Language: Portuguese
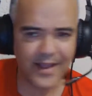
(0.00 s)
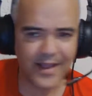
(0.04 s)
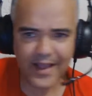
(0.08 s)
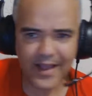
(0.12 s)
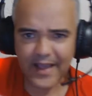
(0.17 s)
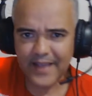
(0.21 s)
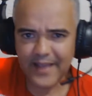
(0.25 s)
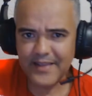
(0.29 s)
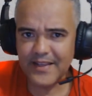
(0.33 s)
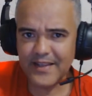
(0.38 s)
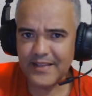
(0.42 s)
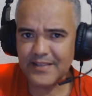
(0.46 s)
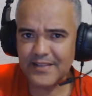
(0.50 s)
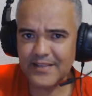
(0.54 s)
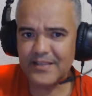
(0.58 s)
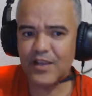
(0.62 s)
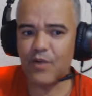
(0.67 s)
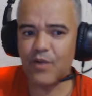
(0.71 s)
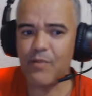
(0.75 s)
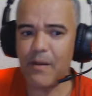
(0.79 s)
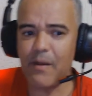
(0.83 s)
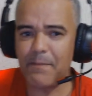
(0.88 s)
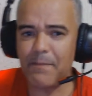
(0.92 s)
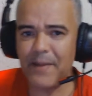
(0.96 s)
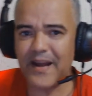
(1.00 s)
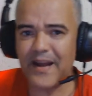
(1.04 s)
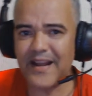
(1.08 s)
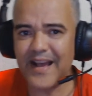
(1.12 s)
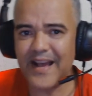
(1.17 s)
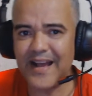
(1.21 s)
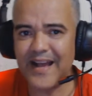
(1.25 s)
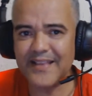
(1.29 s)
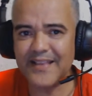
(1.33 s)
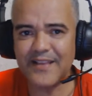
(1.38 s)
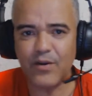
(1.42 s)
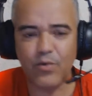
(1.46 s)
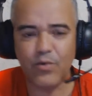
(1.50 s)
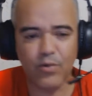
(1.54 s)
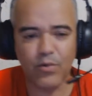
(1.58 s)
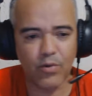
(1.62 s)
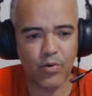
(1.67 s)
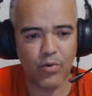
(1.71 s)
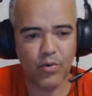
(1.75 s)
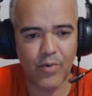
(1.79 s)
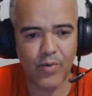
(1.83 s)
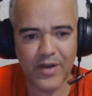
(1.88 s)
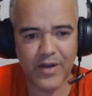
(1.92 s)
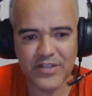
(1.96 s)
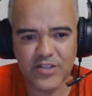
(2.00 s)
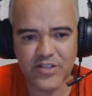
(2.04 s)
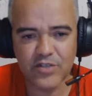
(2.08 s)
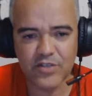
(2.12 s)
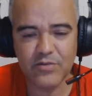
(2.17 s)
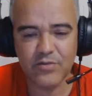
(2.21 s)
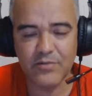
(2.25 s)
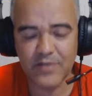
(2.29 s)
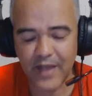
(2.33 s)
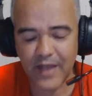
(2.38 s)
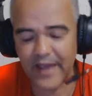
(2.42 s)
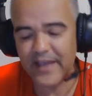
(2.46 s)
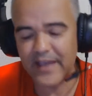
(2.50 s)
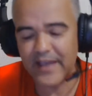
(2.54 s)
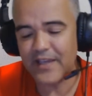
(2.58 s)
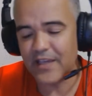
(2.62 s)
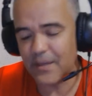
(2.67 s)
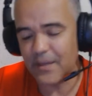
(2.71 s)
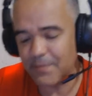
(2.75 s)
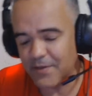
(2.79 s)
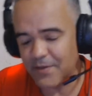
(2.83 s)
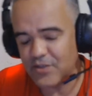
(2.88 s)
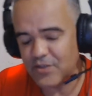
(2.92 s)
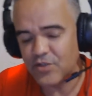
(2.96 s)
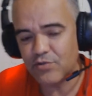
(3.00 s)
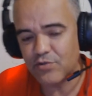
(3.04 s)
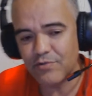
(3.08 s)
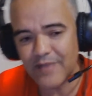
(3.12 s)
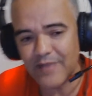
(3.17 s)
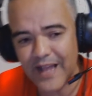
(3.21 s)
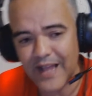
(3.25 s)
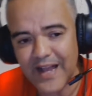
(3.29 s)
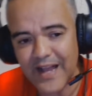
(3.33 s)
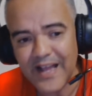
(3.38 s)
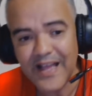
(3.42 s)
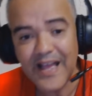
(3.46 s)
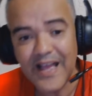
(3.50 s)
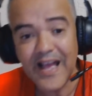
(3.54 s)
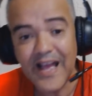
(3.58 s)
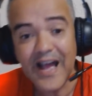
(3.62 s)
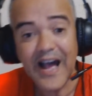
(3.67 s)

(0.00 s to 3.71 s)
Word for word: Aí ele deu uma parada, colocou a, a equipe titular.